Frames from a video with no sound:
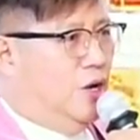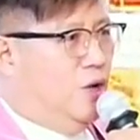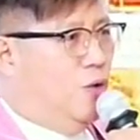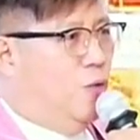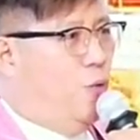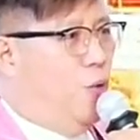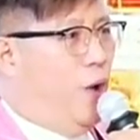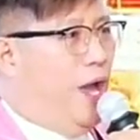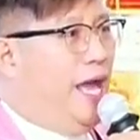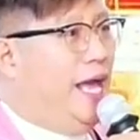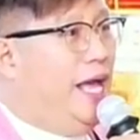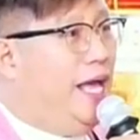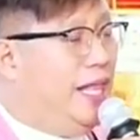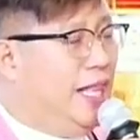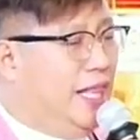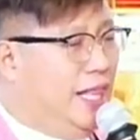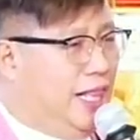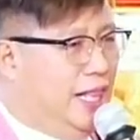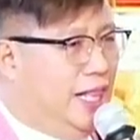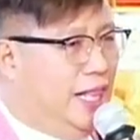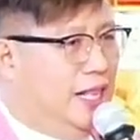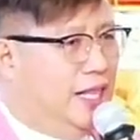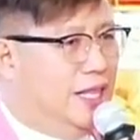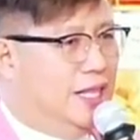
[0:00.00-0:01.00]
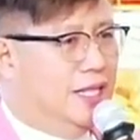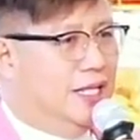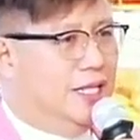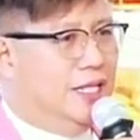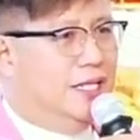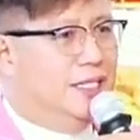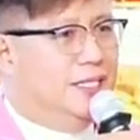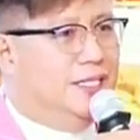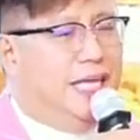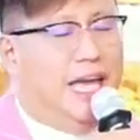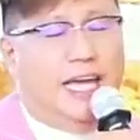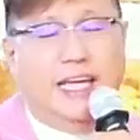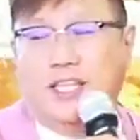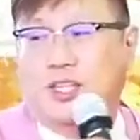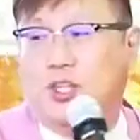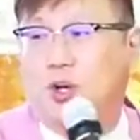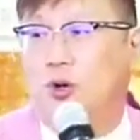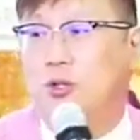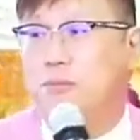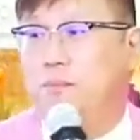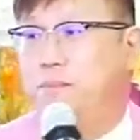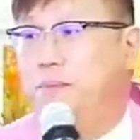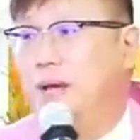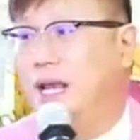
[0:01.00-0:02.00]
Well, they
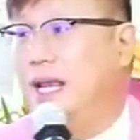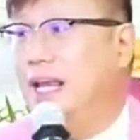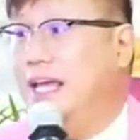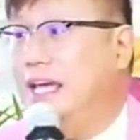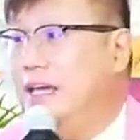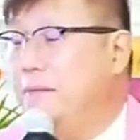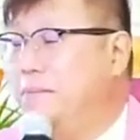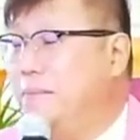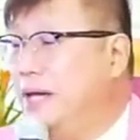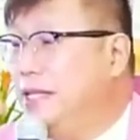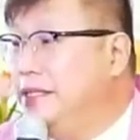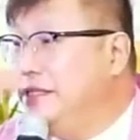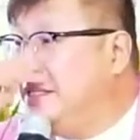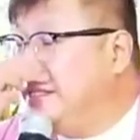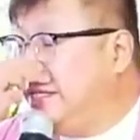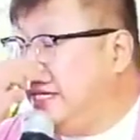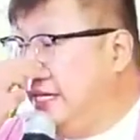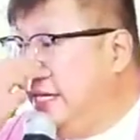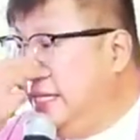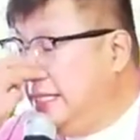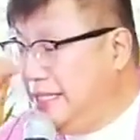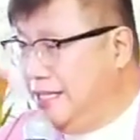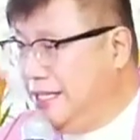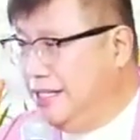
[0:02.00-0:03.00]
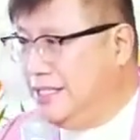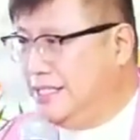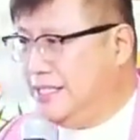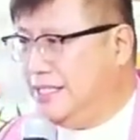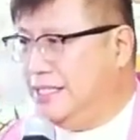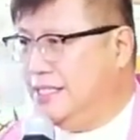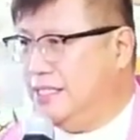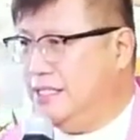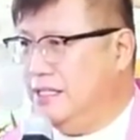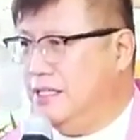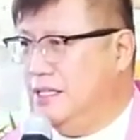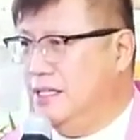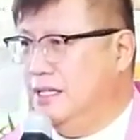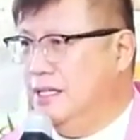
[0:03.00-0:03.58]
don't believe in Jesus.